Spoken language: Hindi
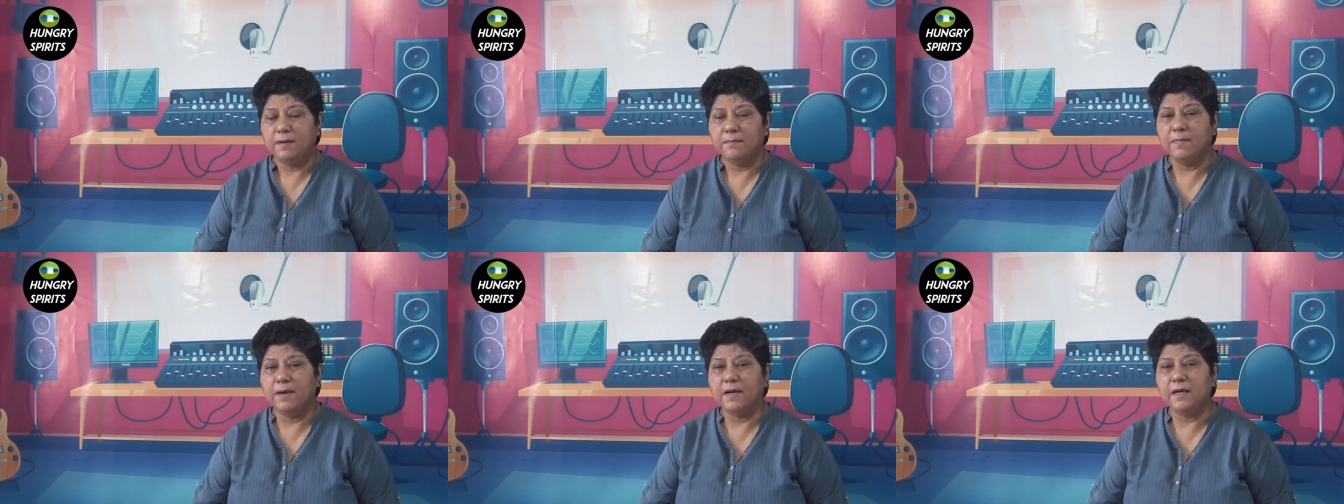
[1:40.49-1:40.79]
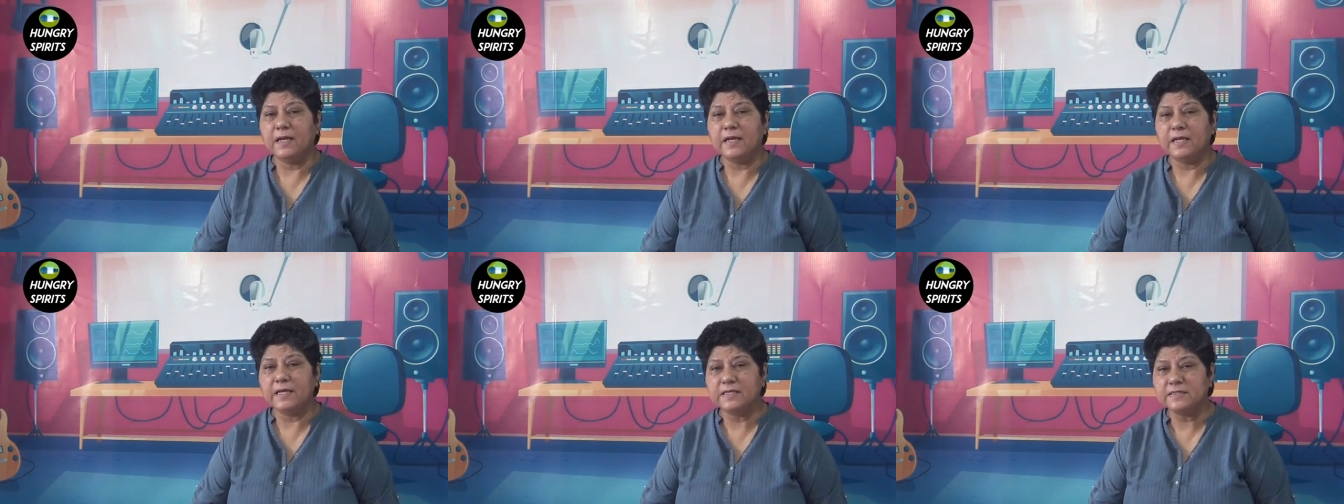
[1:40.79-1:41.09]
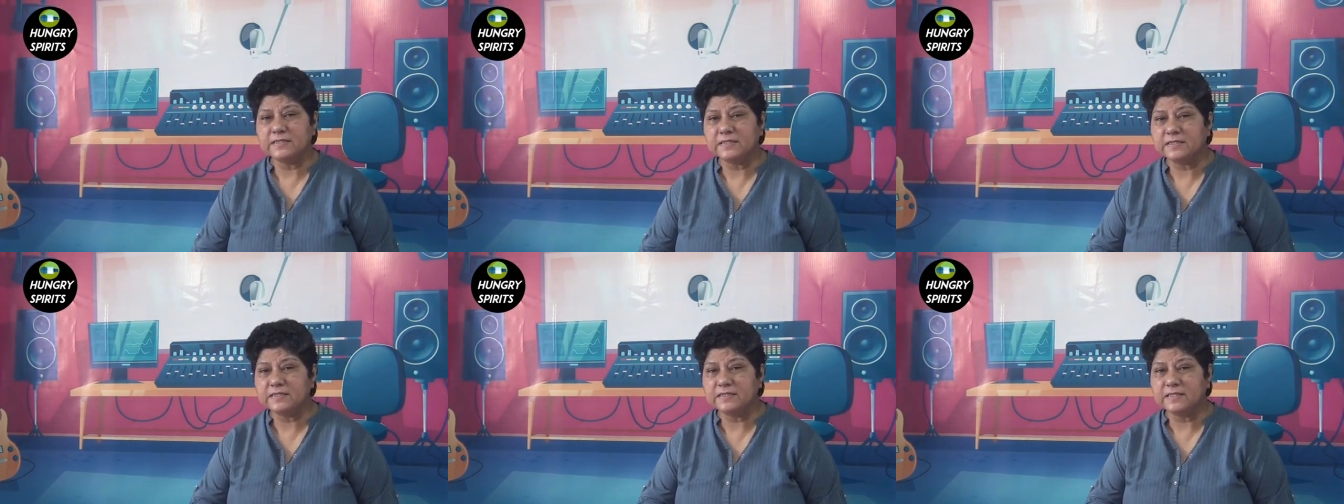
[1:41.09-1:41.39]
मगर
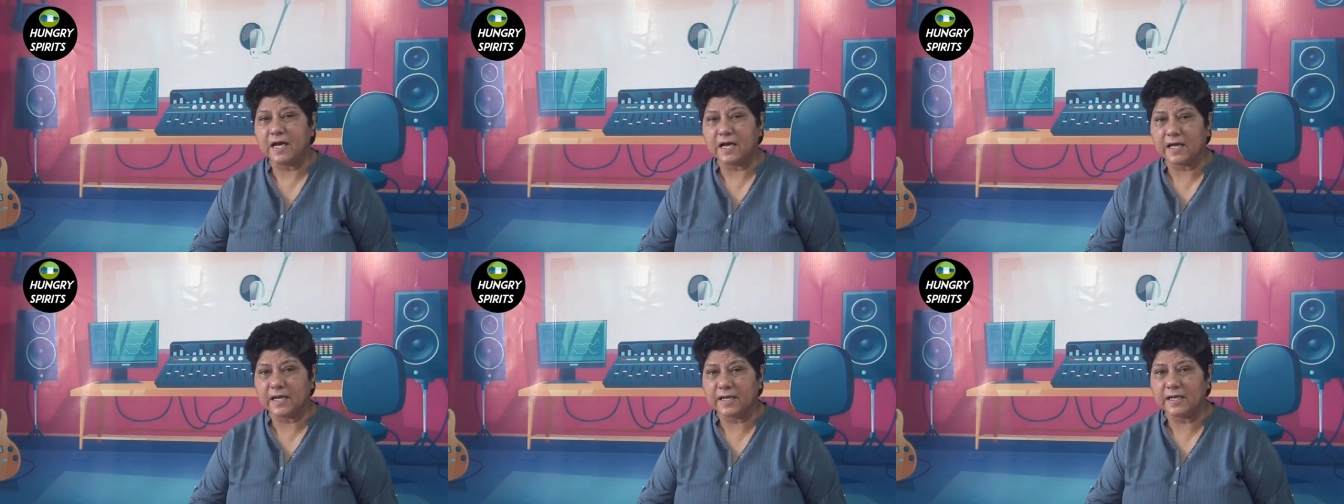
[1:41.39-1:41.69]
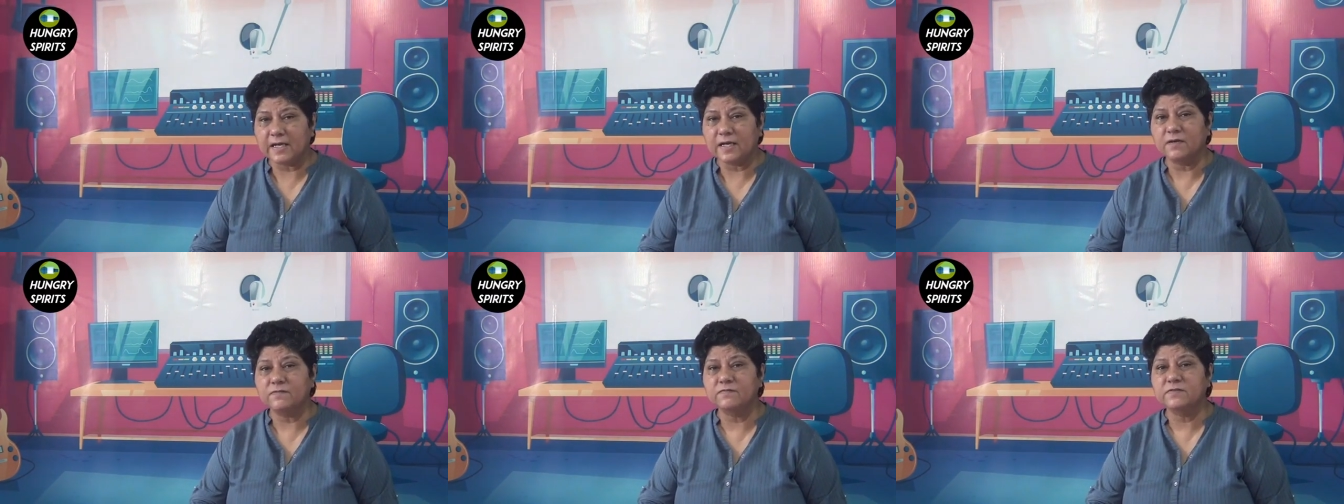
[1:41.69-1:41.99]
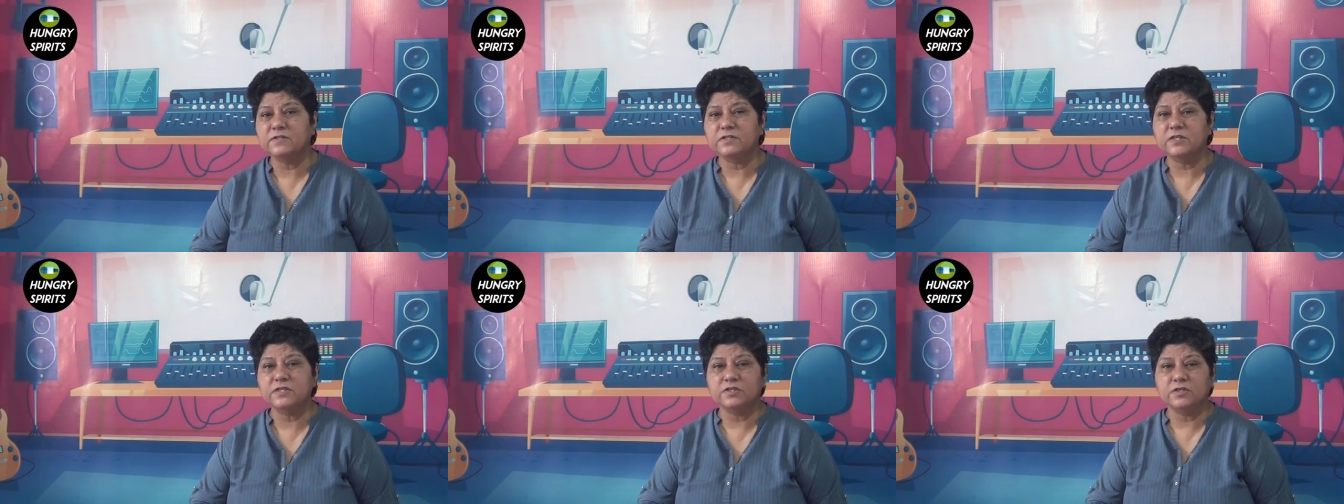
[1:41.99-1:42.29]
इस सारे
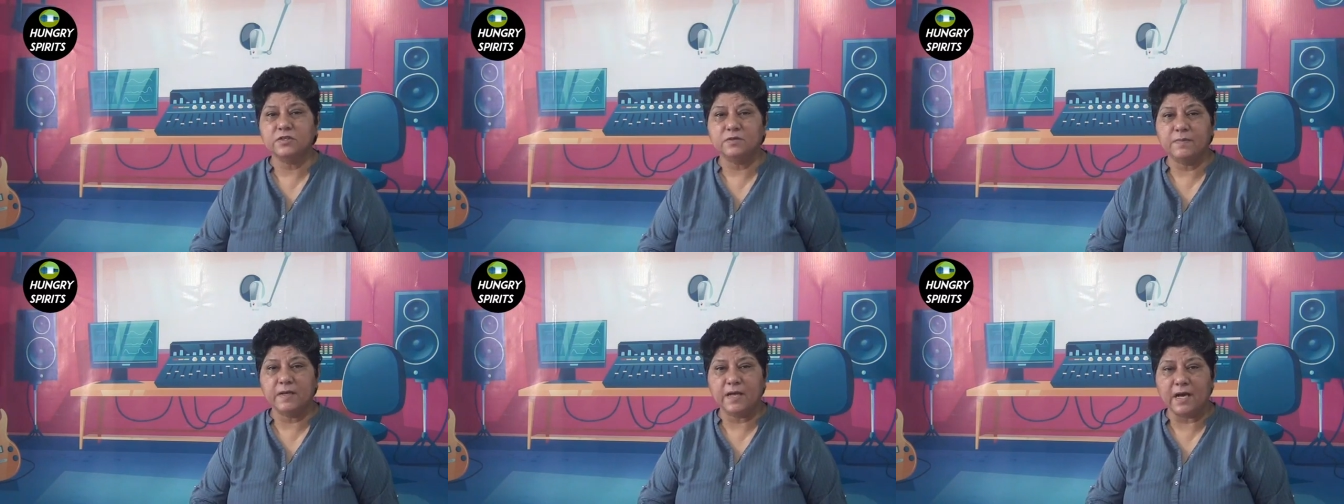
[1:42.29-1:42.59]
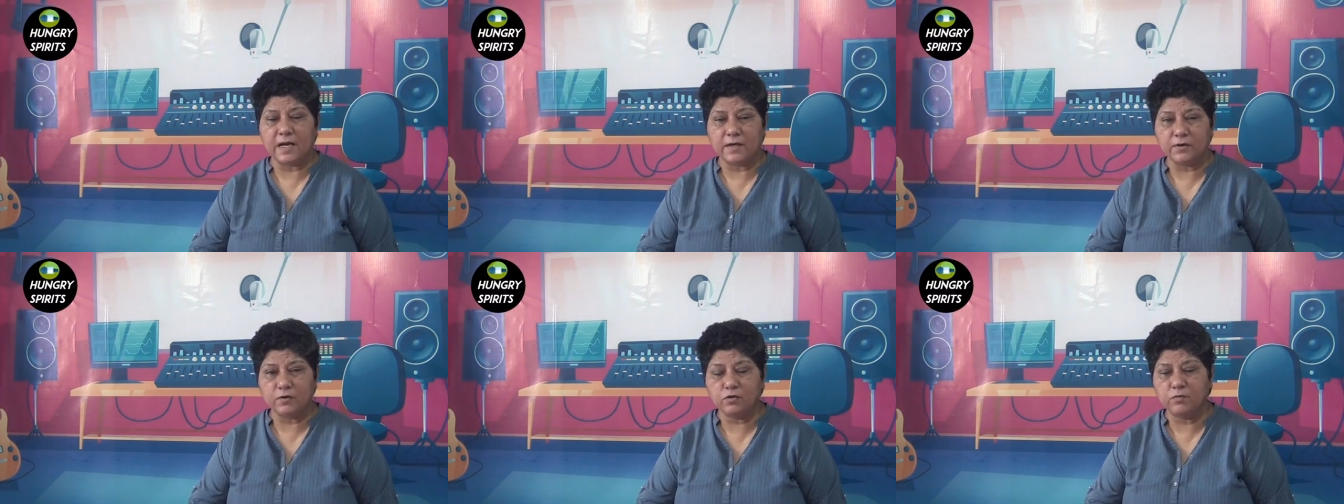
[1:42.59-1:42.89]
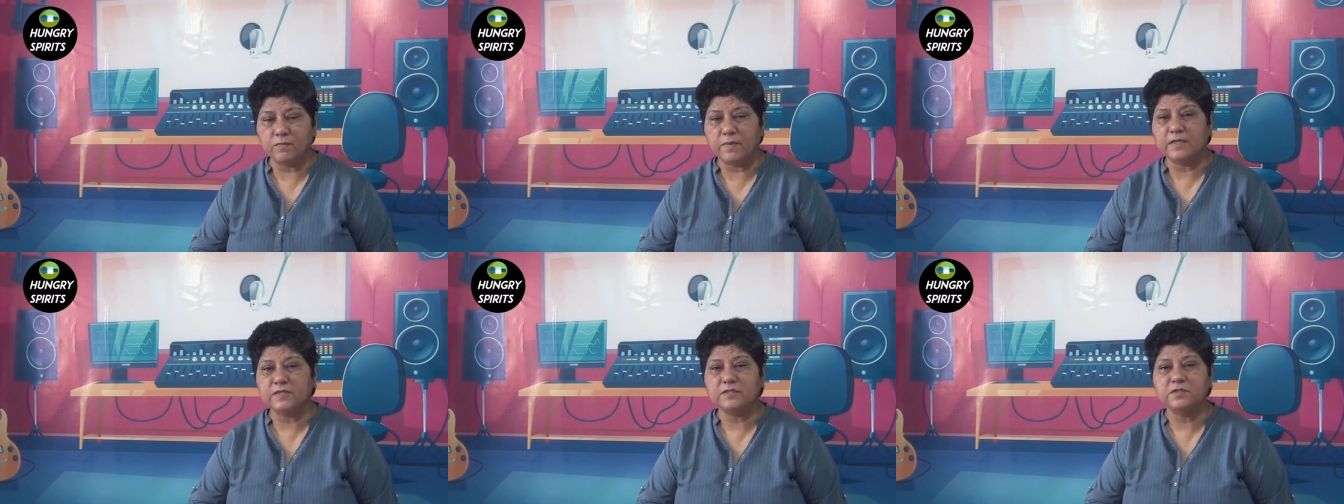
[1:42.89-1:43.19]
कन्वर्सेशन में
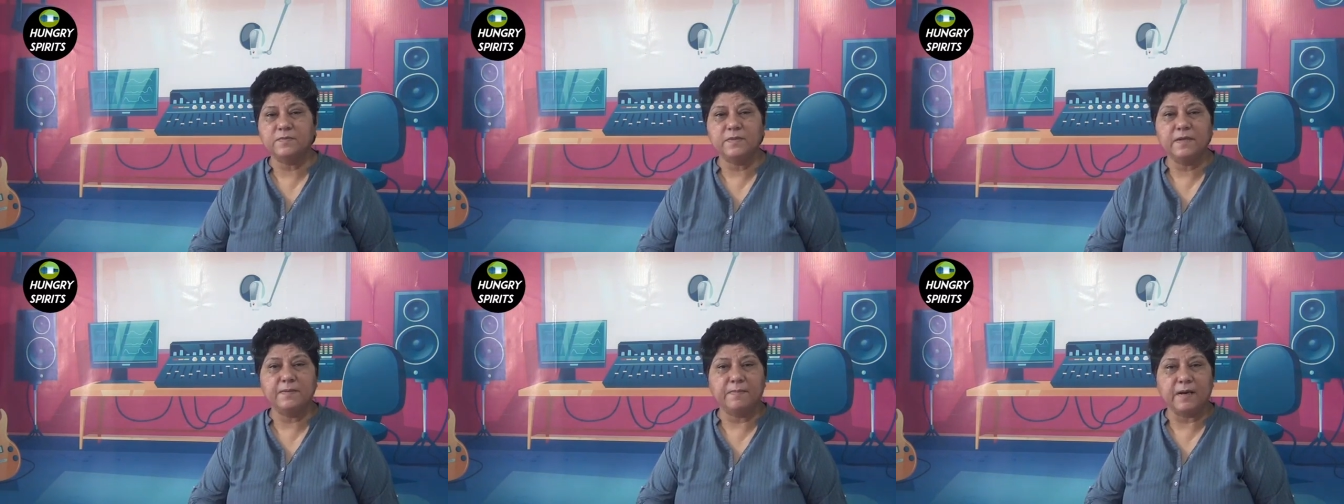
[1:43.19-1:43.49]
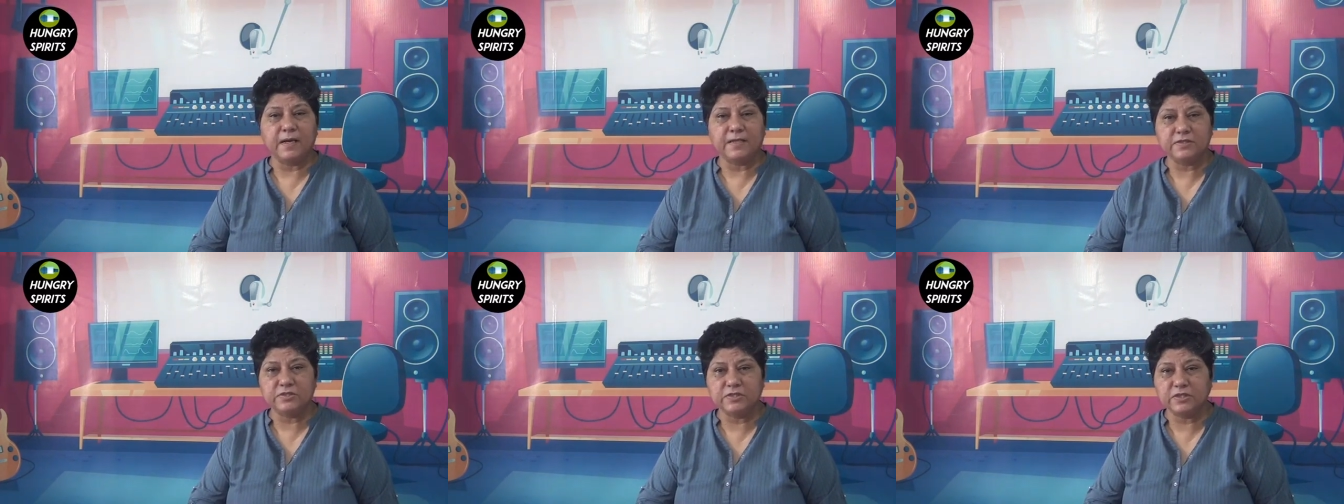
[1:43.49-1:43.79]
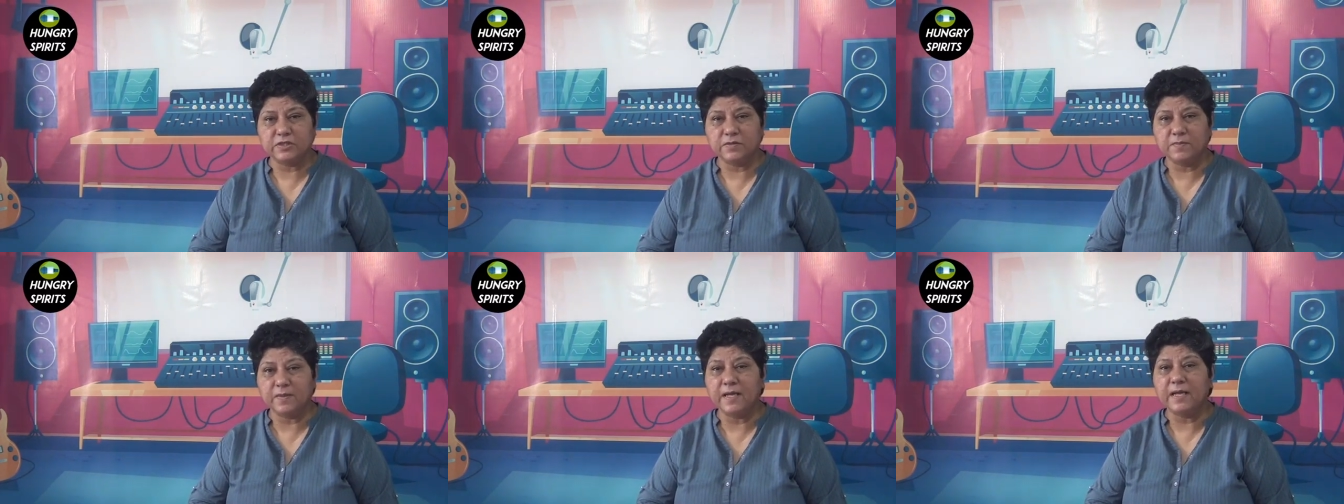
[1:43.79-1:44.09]
आर्गुमेंट्स में
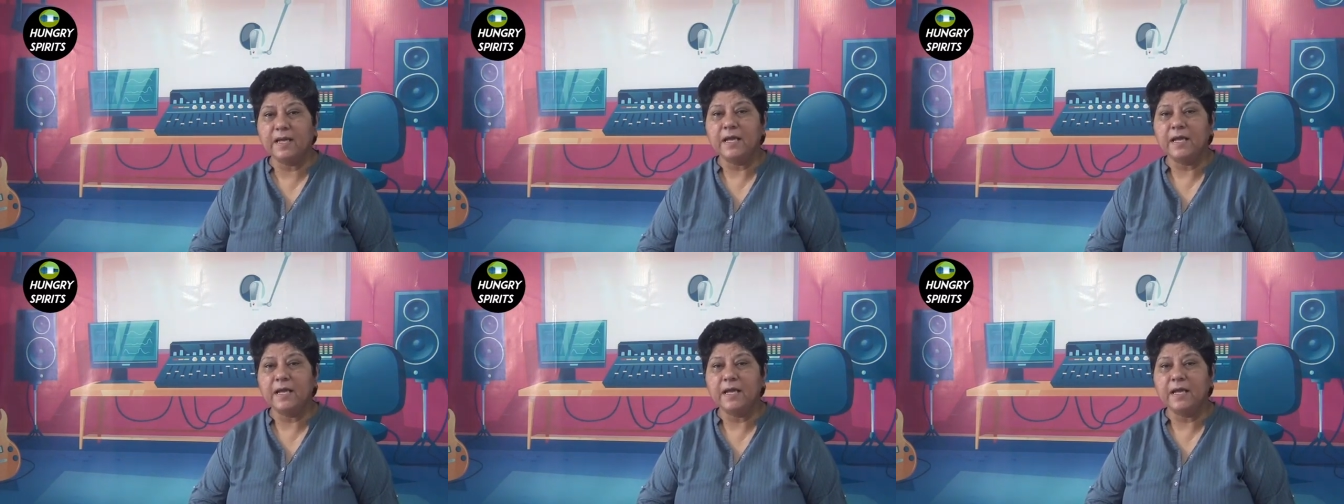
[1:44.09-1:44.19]
बातचीत में